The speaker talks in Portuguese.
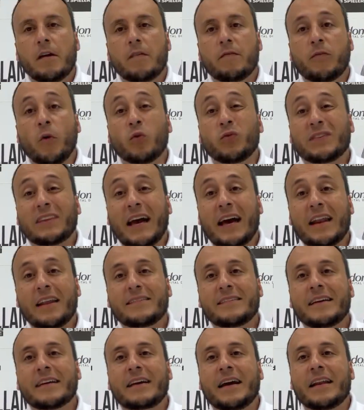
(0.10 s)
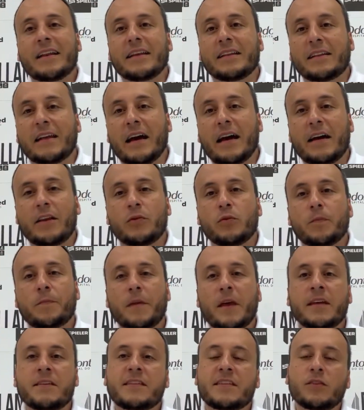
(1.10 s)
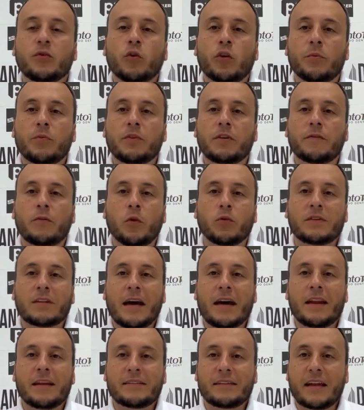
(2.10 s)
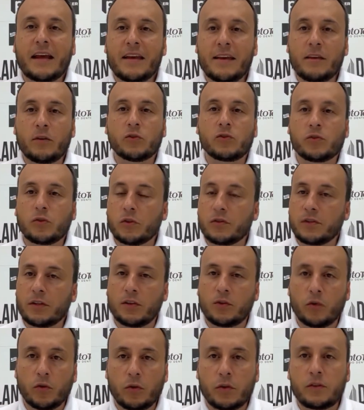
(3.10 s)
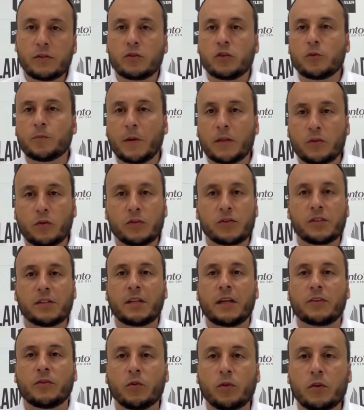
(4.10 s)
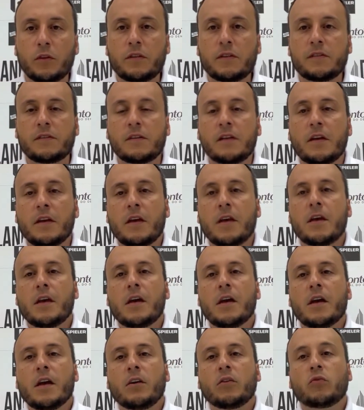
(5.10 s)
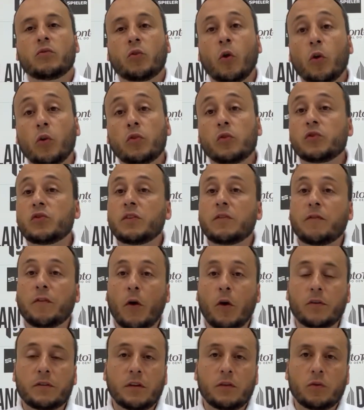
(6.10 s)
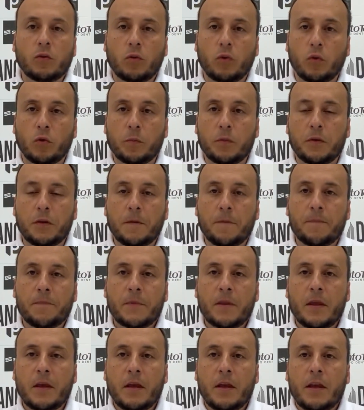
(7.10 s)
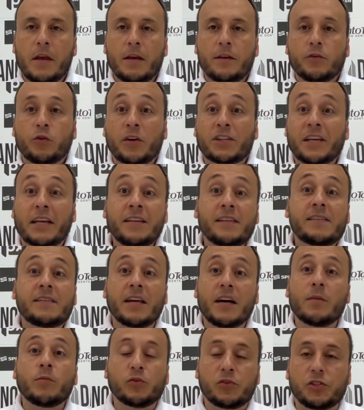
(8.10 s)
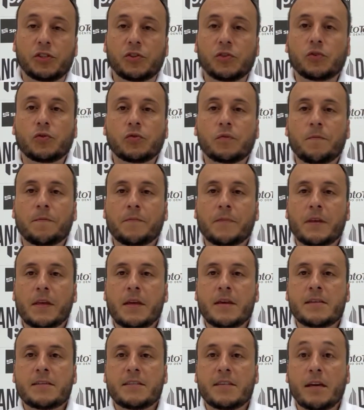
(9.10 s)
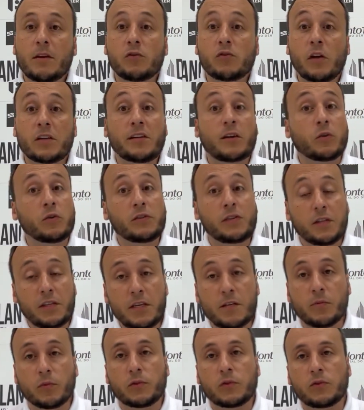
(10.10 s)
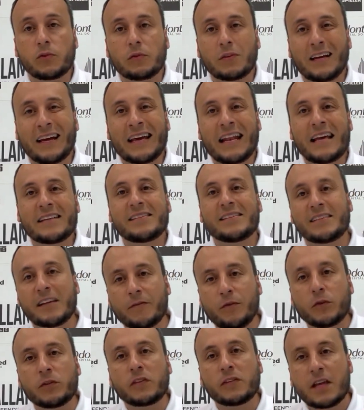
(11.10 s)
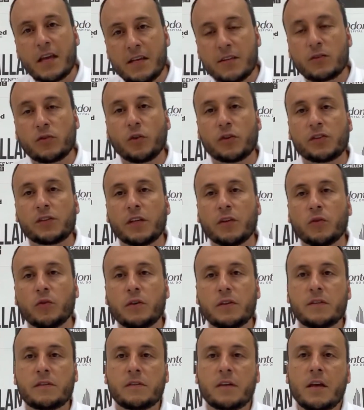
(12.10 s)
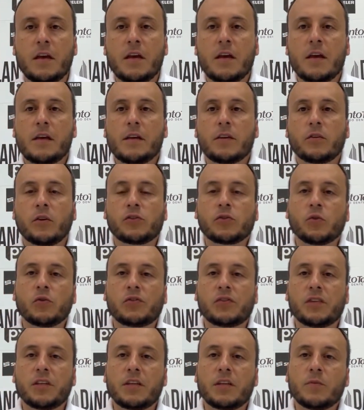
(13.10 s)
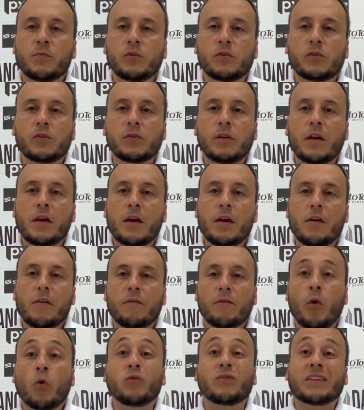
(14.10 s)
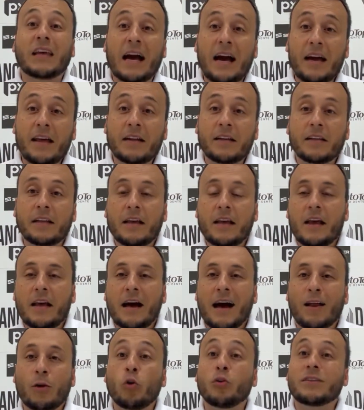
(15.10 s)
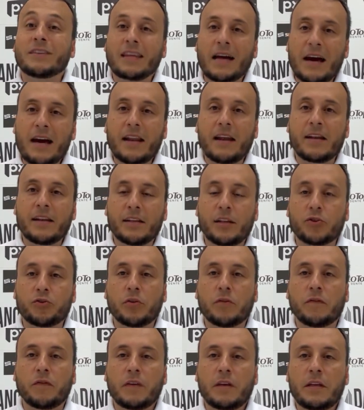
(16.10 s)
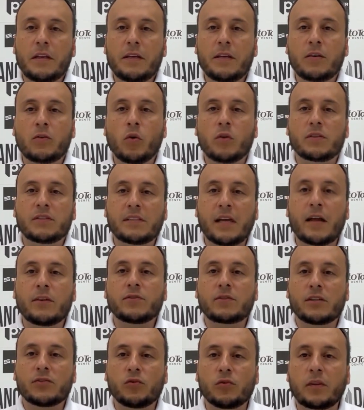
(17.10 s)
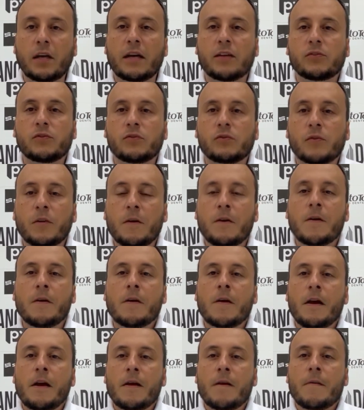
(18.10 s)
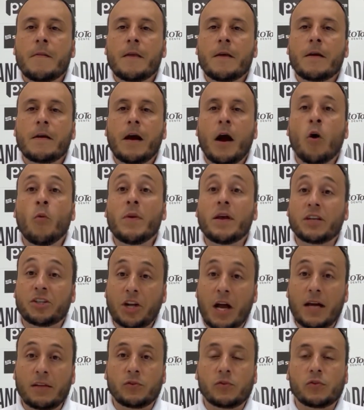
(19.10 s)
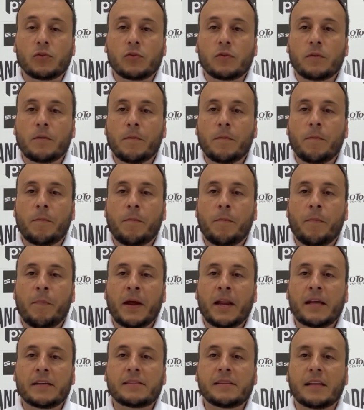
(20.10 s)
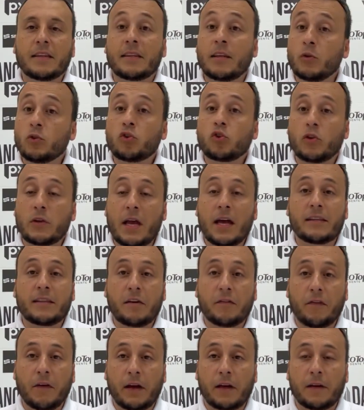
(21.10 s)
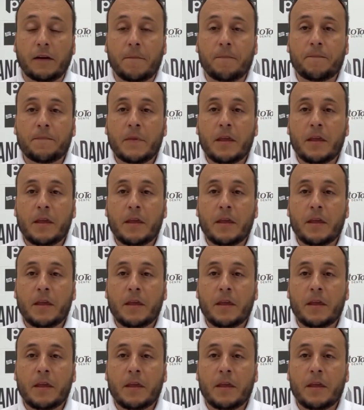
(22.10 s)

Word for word: Voltar a ter calendário é sinônimo de voltar a atrair os torcedores, os patrocinadores, todos em volta do clube. Nós já iniciamos isso. Esse ano nós já conseguimos. Graças a vocês, torcedores, nós conseguimos voltar a lotar a Arena Joinville e conquistar os resultados almejados para essa tão sonhada vaga.